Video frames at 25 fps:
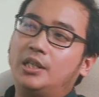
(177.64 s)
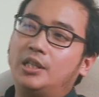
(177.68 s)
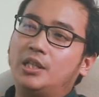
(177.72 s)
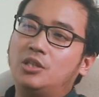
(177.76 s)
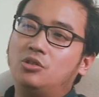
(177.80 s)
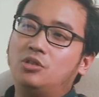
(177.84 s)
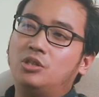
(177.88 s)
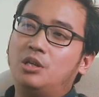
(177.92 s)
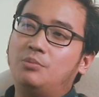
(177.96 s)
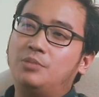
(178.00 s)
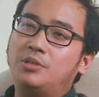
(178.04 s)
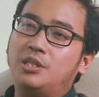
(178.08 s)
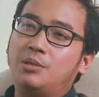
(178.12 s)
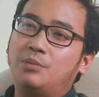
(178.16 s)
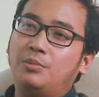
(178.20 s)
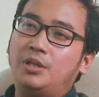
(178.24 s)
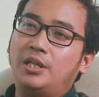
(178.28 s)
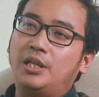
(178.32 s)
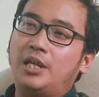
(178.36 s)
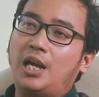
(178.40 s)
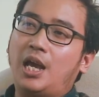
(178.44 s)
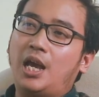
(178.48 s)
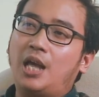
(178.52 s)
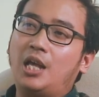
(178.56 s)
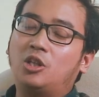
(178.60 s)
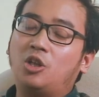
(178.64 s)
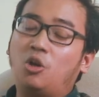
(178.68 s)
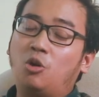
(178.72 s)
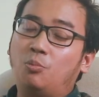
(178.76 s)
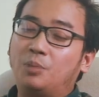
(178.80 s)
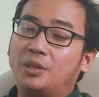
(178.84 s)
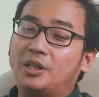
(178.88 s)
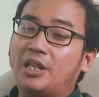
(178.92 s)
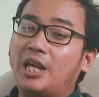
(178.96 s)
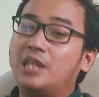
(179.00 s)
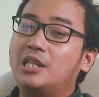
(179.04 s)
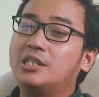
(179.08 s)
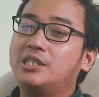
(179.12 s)
kita juga bisa melihat
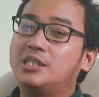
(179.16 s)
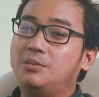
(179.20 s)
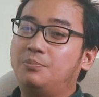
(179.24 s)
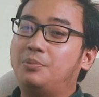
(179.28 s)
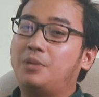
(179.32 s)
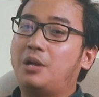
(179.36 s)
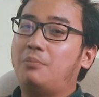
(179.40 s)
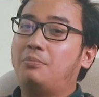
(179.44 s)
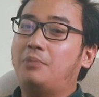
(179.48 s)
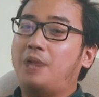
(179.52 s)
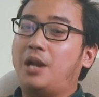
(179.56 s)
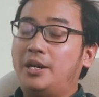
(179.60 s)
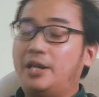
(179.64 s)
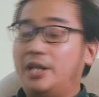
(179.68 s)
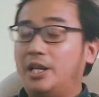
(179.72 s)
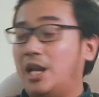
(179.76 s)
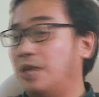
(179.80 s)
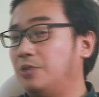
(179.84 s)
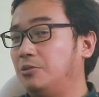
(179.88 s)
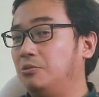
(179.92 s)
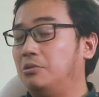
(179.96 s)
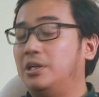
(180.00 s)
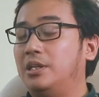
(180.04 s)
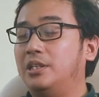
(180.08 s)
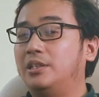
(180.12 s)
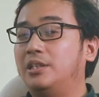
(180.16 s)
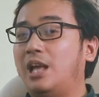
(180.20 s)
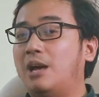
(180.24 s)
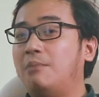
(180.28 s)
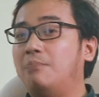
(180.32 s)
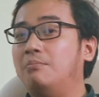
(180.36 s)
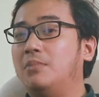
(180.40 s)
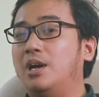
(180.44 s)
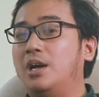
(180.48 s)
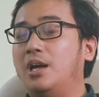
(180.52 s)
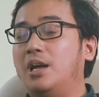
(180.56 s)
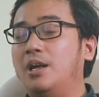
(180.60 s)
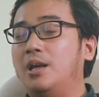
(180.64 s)
kompetensi pra peradilan juga
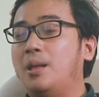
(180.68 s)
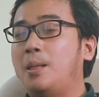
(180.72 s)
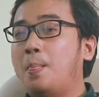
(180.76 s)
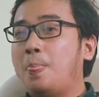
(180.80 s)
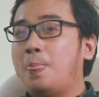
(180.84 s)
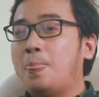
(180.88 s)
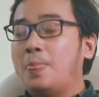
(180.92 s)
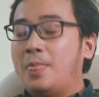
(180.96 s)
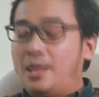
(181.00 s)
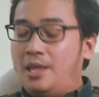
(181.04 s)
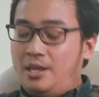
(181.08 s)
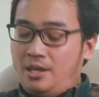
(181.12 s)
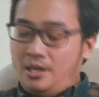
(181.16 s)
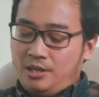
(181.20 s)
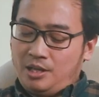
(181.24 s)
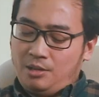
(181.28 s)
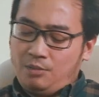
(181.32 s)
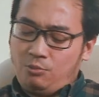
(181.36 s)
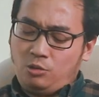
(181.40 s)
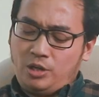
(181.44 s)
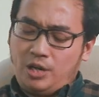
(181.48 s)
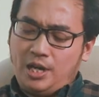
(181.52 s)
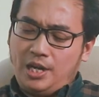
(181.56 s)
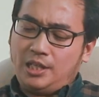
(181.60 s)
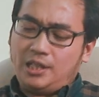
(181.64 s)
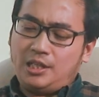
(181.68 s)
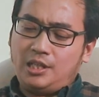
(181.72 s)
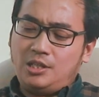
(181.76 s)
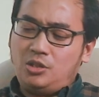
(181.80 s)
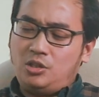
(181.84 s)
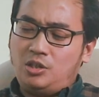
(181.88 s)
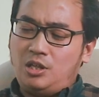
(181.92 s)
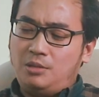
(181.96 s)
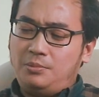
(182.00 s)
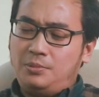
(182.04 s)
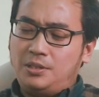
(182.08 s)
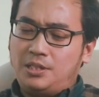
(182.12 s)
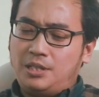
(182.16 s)
ditambah. Kemudian kita
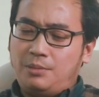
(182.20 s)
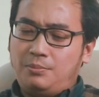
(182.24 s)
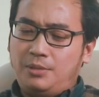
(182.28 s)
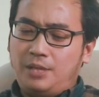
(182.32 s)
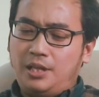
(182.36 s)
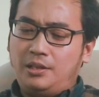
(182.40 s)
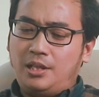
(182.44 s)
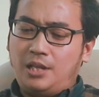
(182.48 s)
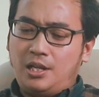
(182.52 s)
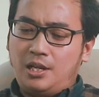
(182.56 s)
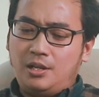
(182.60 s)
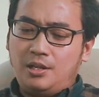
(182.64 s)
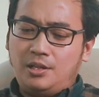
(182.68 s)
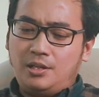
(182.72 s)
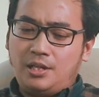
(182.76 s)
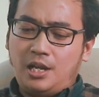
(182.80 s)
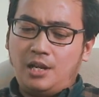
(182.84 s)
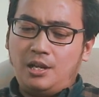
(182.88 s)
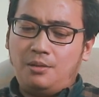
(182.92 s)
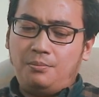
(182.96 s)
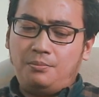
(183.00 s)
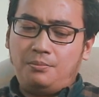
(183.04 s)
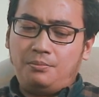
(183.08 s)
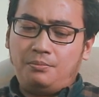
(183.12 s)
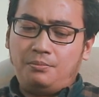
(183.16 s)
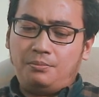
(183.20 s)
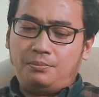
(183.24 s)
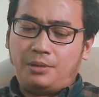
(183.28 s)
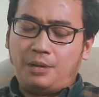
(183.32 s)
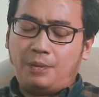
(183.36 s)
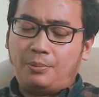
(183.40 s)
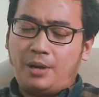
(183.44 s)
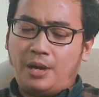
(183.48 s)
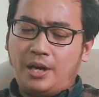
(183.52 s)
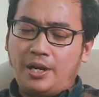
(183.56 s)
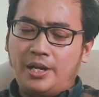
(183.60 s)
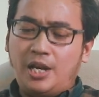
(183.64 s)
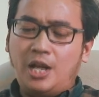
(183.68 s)
juga bisa melihat eh, dalam
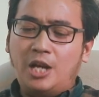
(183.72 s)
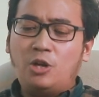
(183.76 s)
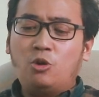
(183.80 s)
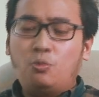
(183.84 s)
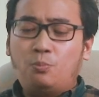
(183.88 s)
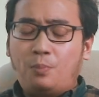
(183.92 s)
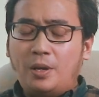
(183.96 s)
pra peradilan